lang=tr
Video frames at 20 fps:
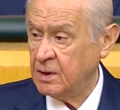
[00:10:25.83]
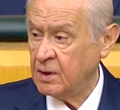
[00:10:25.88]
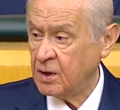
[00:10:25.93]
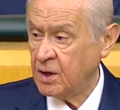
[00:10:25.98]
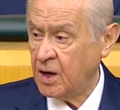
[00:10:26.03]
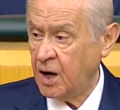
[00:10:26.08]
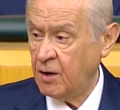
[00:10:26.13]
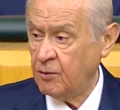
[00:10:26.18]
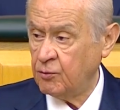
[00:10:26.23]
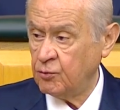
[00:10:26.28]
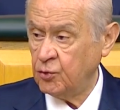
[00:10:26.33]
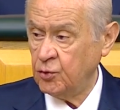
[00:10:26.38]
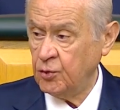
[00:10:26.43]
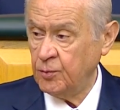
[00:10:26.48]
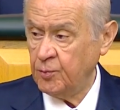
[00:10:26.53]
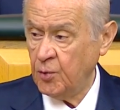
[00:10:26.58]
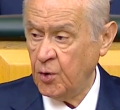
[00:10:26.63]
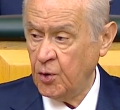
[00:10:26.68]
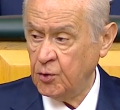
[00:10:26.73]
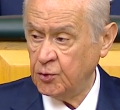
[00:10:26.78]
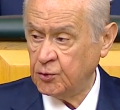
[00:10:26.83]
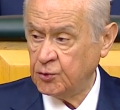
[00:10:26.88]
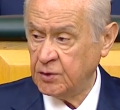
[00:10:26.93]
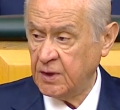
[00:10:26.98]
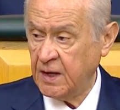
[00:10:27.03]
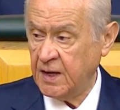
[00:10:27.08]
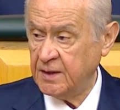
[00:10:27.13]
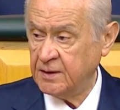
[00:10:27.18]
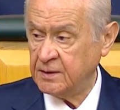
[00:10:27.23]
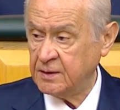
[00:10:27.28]
kavrulup
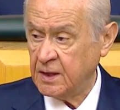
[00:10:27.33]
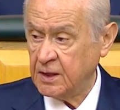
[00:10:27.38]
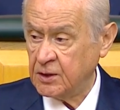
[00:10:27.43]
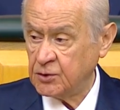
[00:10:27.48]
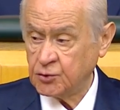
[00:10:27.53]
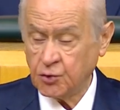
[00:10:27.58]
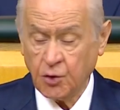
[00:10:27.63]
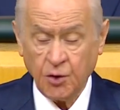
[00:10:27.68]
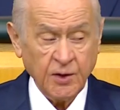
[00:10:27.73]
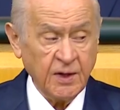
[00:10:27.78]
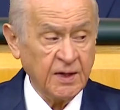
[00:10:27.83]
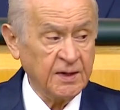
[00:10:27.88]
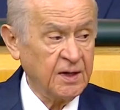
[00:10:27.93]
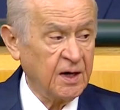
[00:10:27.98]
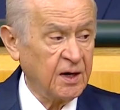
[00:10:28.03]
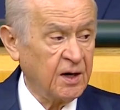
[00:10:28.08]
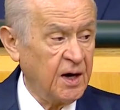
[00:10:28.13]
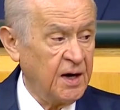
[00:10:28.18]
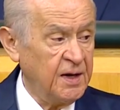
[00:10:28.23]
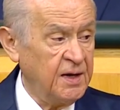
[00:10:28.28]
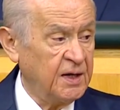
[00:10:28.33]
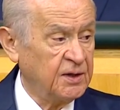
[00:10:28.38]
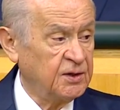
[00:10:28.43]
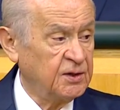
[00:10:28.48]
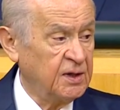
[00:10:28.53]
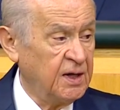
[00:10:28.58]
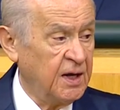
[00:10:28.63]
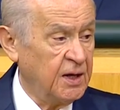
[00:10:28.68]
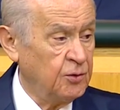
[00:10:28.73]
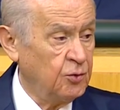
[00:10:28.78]
öğütülen, sonra da
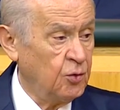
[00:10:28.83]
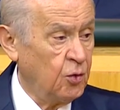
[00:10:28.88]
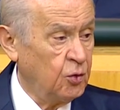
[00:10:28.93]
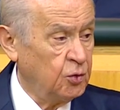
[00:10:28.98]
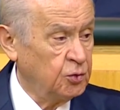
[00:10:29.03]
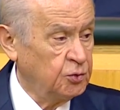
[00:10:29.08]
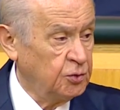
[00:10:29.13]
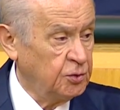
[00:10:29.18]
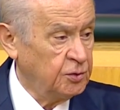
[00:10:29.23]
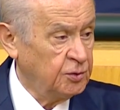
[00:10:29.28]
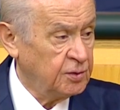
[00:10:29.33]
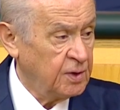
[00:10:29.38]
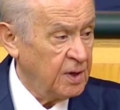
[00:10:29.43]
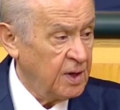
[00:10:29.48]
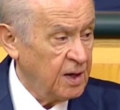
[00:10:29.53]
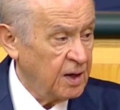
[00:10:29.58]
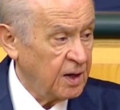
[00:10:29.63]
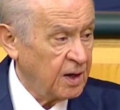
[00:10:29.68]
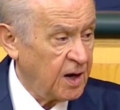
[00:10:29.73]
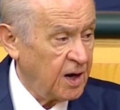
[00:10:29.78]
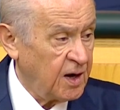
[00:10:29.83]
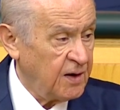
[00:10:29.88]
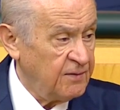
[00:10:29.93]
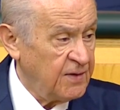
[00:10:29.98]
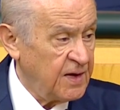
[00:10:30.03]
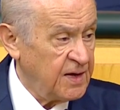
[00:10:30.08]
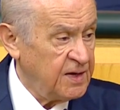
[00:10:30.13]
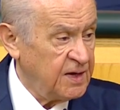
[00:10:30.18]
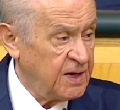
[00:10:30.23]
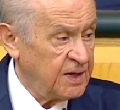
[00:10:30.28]
kaynatılan nohudun
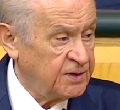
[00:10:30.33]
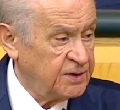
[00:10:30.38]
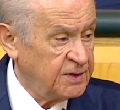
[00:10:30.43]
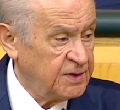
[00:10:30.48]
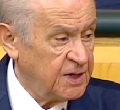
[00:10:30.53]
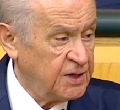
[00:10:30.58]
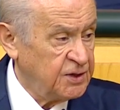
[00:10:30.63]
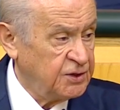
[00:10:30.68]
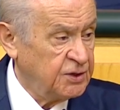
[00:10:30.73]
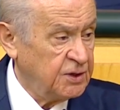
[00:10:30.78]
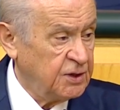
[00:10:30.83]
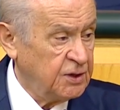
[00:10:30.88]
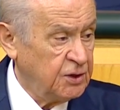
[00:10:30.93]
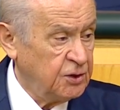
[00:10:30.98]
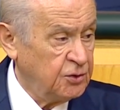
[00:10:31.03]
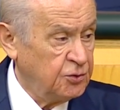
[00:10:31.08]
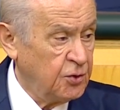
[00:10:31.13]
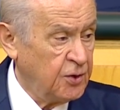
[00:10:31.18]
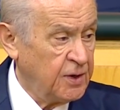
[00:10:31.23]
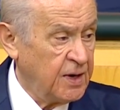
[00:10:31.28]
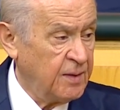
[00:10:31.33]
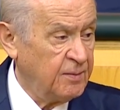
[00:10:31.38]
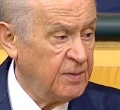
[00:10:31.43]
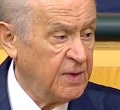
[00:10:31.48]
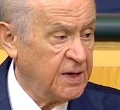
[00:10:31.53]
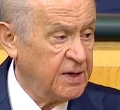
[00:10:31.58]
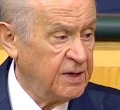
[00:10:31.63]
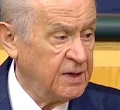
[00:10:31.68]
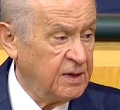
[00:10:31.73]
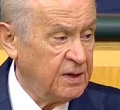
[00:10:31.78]
kahve niyetine içildiği
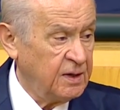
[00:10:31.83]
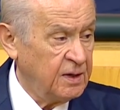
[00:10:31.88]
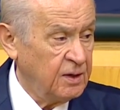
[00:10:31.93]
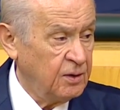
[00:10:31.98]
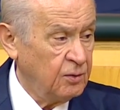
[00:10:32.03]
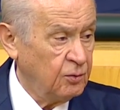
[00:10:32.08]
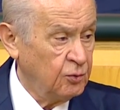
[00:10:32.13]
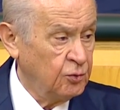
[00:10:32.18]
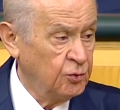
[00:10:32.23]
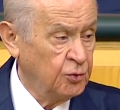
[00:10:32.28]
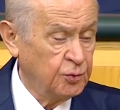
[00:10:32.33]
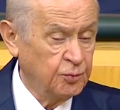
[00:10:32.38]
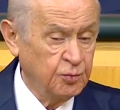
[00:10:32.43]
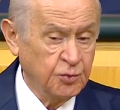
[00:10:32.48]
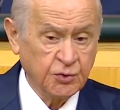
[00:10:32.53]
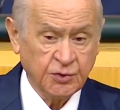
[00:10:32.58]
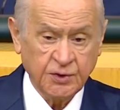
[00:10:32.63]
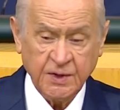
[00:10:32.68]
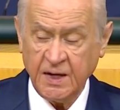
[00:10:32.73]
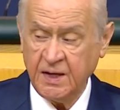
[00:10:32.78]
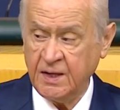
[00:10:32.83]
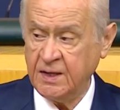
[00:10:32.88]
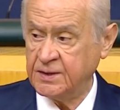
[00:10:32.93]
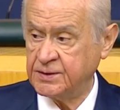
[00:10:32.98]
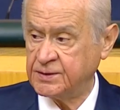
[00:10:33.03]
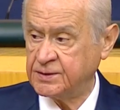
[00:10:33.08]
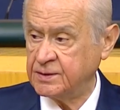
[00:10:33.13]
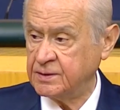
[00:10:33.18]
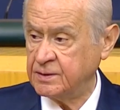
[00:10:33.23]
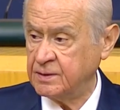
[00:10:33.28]
dönemleri unutmuş
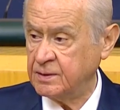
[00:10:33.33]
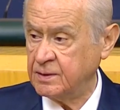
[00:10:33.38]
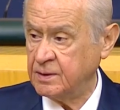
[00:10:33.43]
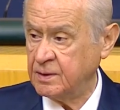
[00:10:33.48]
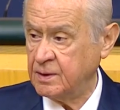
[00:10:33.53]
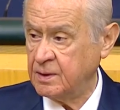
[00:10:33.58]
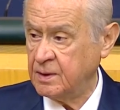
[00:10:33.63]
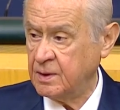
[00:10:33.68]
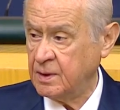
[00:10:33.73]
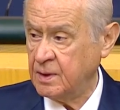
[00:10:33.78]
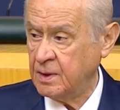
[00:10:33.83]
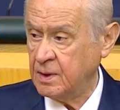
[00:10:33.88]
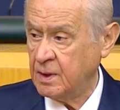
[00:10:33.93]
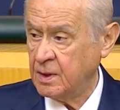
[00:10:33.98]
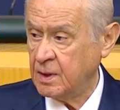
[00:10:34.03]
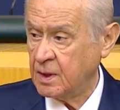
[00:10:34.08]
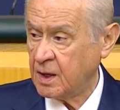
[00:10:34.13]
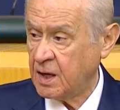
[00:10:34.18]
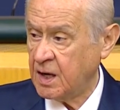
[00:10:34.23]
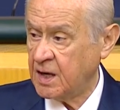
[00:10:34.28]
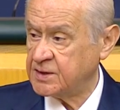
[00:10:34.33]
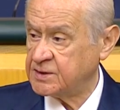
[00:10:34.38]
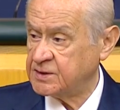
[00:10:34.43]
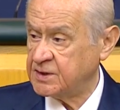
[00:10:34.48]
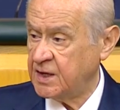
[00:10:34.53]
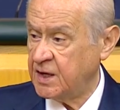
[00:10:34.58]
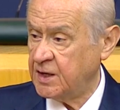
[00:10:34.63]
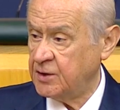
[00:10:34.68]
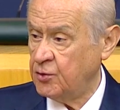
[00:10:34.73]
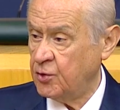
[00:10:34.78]
değiliz. Gaz
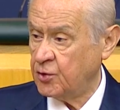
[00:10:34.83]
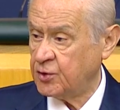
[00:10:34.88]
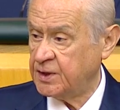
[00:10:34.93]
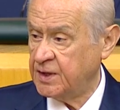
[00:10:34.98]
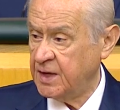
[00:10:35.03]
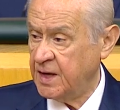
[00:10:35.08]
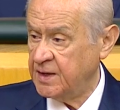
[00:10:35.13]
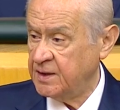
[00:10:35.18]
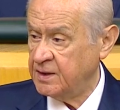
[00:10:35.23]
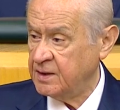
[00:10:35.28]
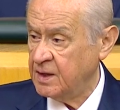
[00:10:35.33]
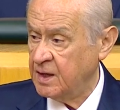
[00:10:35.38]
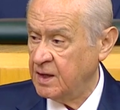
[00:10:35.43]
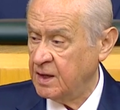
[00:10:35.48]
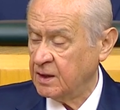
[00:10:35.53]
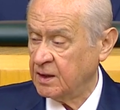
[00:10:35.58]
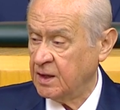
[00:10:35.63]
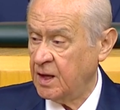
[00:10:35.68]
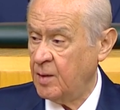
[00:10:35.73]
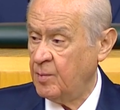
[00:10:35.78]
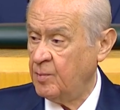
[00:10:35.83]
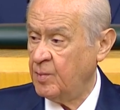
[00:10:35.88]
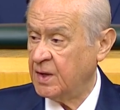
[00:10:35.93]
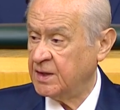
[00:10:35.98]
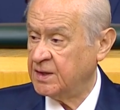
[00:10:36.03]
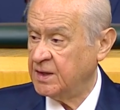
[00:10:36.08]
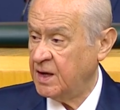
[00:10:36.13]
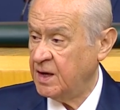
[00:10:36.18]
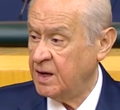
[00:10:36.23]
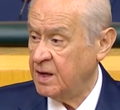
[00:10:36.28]
yağı yokken
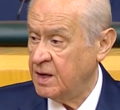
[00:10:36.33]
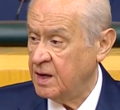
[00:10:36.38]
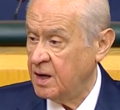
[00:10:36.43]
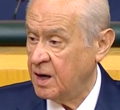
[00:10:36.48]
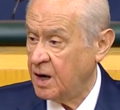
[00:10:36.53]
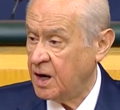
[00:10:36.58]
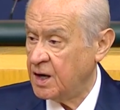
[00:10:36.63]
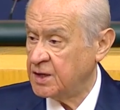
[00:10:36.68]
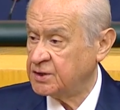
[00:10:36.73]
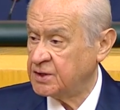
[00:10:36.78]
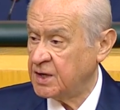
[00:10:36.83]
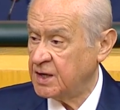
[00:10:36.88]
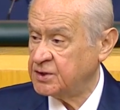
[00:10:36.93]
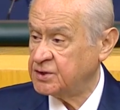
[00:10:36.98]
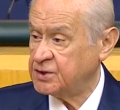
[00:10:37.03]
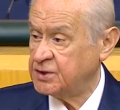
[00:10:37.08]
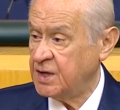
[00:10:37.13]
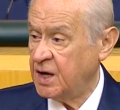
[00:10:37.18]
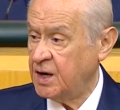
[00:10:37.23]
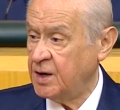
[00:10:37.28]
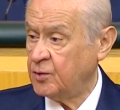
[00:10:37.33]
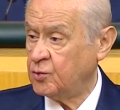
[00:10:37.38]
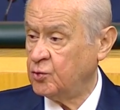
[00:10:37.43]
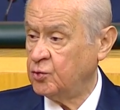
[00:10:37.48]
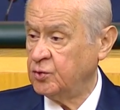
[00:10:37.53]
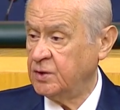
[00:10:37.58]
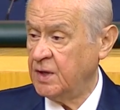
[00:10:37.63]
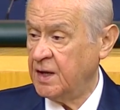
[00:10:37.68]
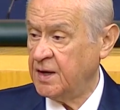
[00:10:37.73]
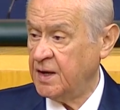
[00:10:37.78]
lambada haşhaş yağı
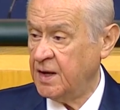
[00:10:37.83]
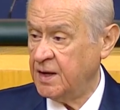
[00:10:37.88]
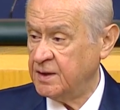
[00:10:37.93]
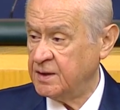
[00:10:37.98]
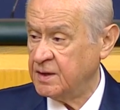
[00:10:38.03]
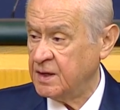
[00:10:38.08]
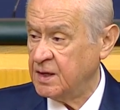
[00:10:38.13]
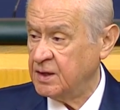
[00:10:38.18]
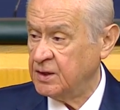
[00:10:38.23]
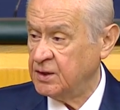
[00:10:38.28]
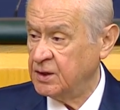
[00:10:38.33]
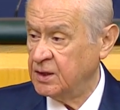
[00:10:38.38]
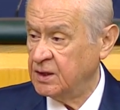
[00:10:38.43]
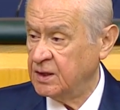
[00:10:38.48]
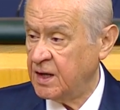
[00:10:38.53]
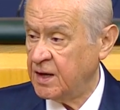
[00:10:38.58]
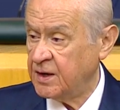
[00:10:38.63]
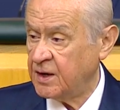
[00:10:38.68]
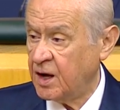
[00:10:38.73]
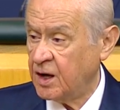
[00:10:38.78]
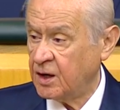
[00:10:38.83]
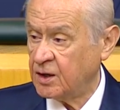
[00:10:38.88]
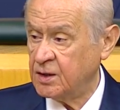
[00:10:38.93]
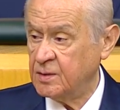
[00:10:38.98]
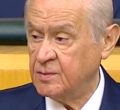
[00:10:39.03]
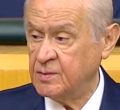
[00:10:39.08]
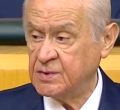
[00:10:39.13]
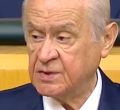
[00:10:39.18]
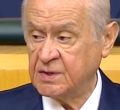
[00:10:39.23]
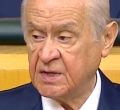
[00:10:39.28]
kullanan yıllar
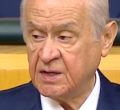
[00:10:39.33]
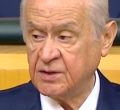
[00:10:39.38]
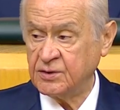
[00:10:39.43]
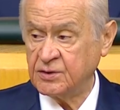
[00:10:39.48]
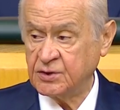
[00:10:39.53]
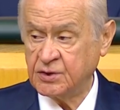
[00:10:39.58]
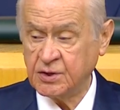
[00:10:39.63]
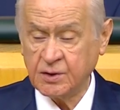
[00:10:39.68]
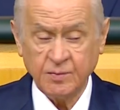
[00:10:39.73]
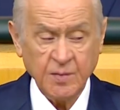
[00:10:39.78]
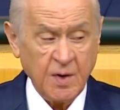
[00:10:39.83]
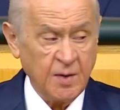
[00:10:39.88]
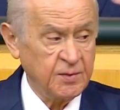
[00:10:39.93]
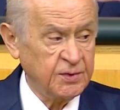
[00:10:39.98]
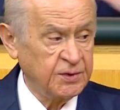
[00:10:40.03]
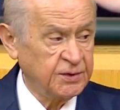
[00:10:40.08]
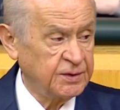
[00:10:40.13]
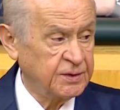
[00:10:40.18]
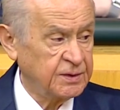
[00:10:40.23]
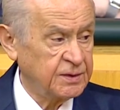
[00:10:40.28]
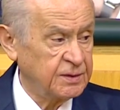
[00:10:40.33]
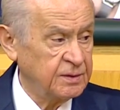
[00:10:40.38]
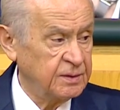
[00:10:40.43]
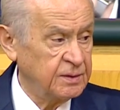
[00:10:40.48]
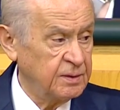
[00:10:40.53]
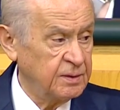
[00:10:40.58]
aklımızdan çıkmamıştır.